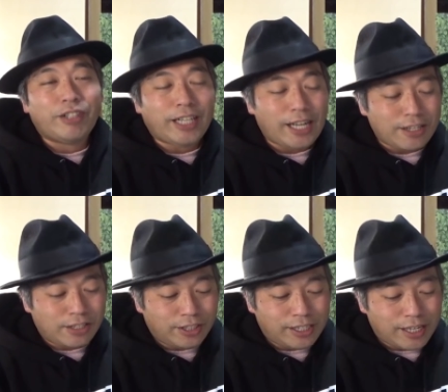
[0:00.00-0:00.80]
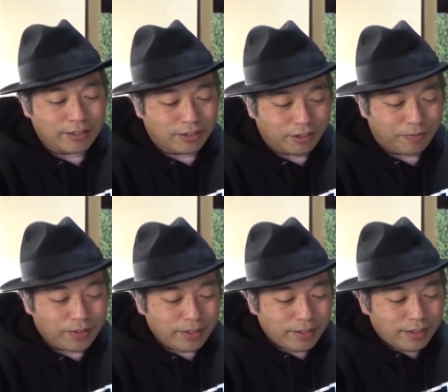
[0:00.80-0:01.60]
2ヶ月過ぎちゃう
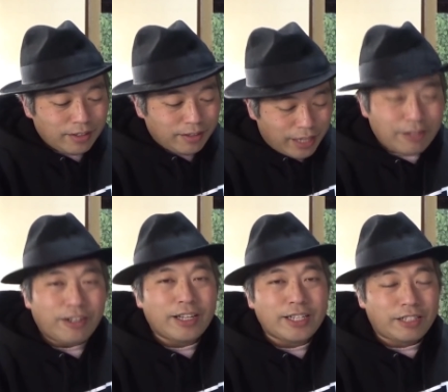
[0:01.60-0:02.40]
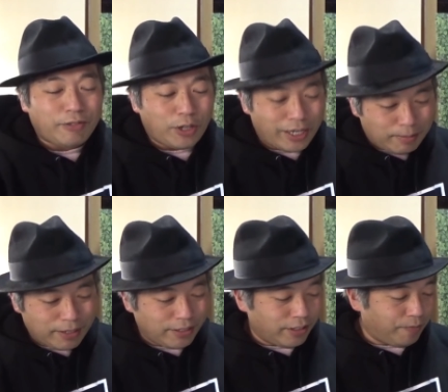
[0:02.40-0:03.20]
と、っていう話もありま
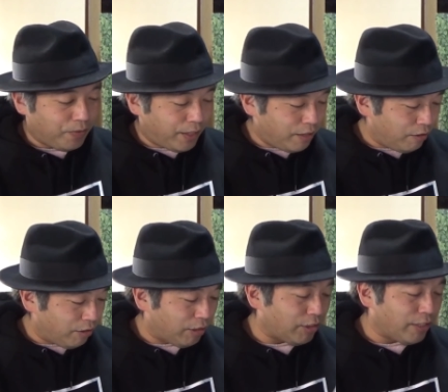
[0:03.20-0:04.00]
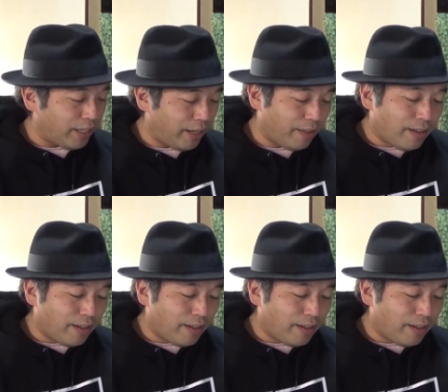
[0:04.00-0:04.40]
す。っていうことでね、